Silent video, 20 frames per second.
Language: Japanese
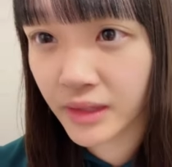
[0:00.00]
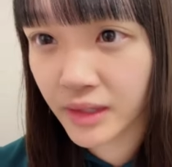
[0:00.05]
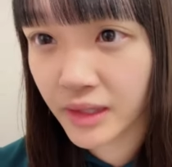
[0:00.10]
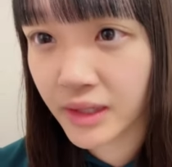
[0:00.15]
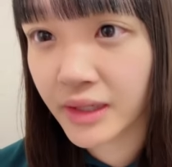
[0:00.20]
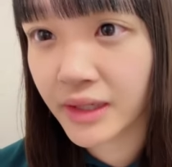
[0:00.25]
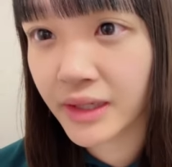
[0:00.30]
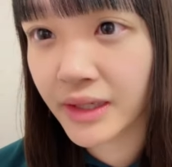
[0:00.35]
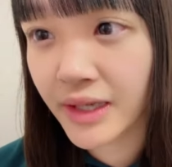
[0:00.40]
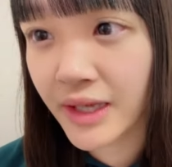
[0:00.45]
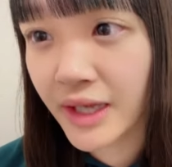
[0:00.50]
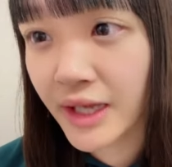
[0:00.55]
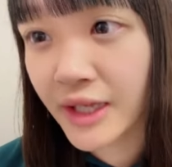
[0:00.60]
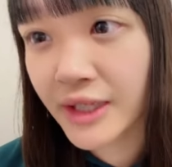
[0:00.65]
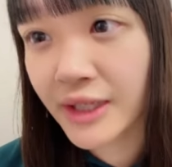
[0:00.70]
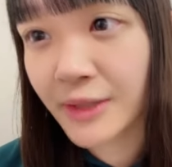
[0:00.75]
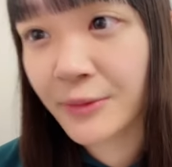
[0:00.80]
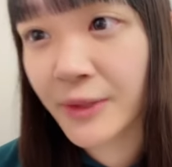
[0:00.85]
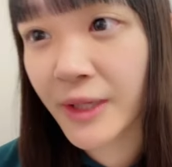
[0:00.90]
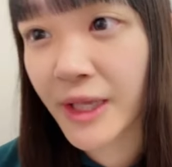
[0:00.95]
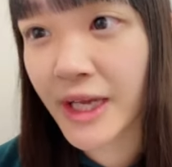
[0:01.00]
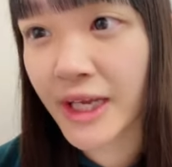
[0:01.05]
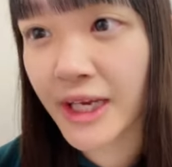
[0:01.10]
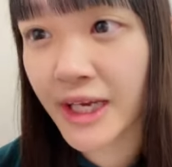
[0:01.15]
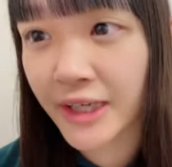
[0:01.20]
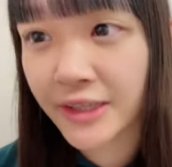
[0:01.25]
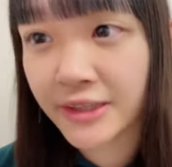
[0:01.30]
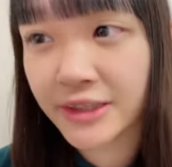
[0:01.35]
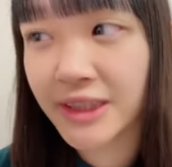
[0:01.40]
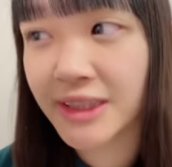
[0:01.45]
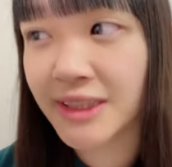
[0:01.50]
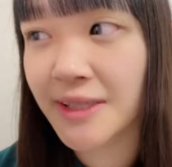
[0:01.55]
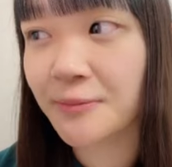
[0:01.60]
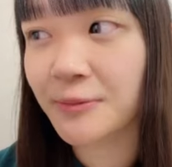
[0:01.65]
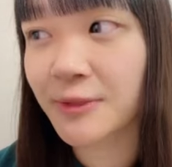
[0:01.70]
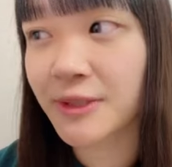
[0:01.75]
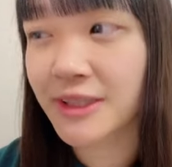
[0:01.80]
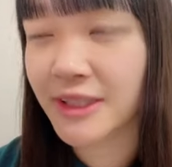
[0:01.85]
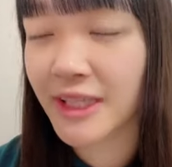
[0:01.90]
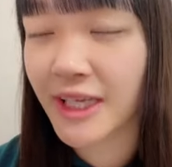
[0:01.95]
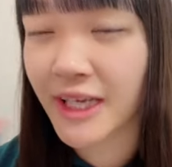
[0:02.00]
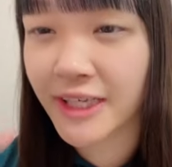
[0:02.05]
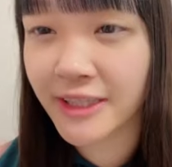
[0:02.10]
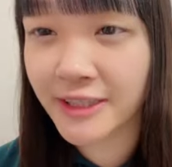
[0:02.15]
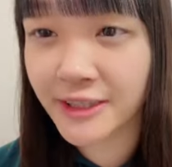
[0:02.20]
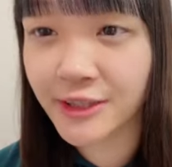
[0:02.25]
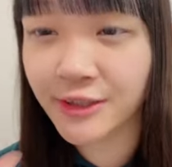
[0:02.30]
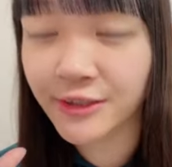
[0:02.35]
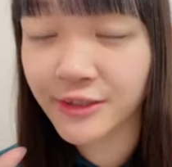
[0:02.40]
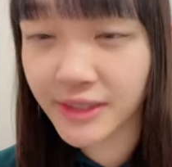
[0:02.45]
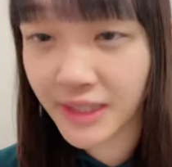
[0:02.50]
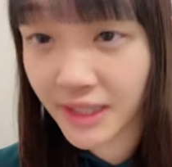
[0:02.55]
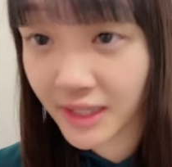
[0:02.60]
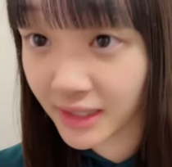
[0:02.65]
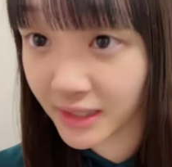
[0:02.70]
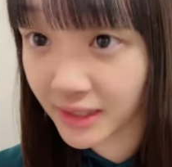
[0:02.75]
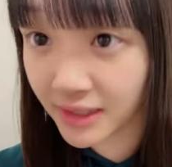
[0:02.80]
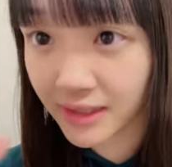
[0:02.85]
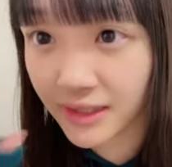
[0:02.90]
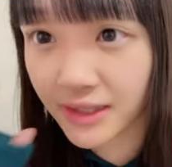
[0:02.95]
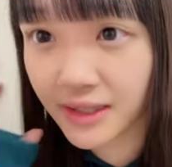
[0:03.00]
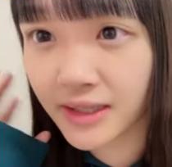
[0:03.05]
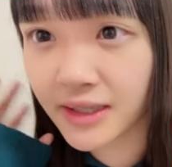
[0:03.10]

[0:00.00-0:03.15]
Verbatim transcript: はいでもなんか略しても使えるような